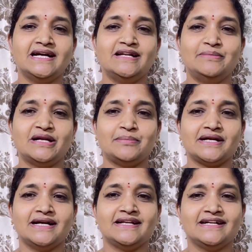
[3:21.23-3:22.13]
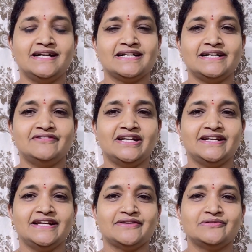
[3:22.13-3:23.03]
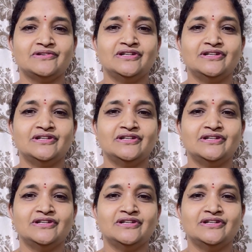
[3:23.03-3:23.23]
కాలమాన ప్రకారంగా కావాలన్నారు